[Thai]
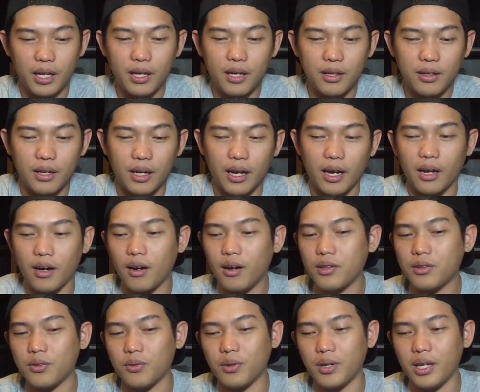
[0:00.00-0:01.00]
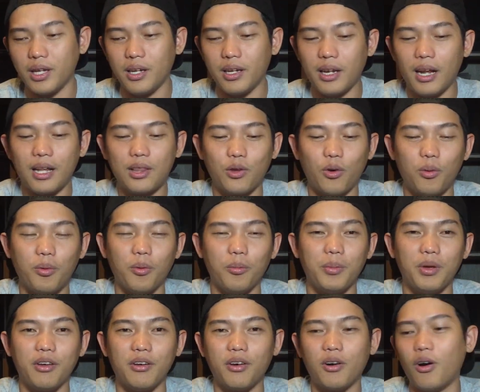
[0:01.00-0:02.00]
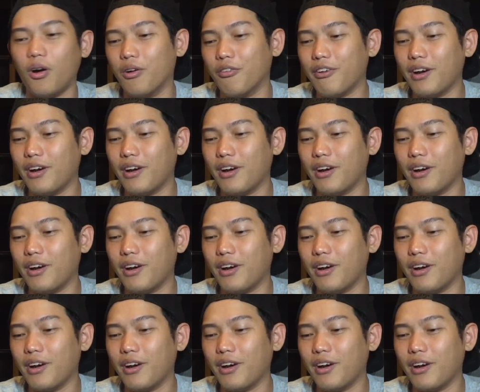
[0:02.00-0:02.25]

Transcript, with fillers: วันนี้ไหนๆก็ตรงนี้หน้าโต๊ะผมมี